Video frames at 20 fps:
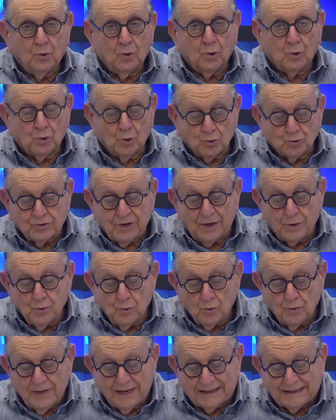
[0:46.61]
o nos
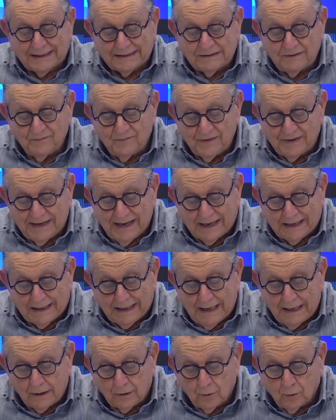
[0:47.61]
ayude a ratificar
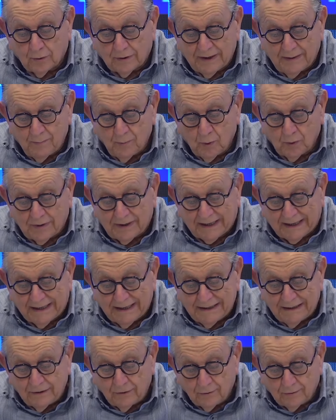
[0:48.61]
algo que hemos
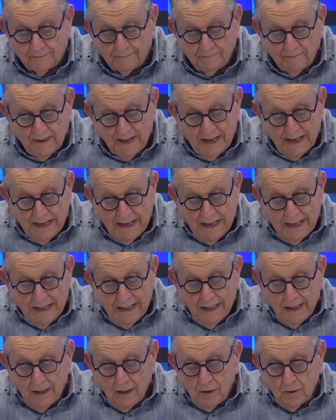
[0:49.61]
creído.
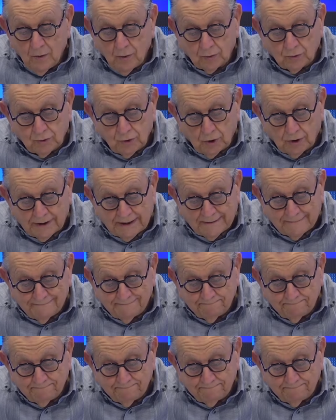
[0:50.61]
Doctora,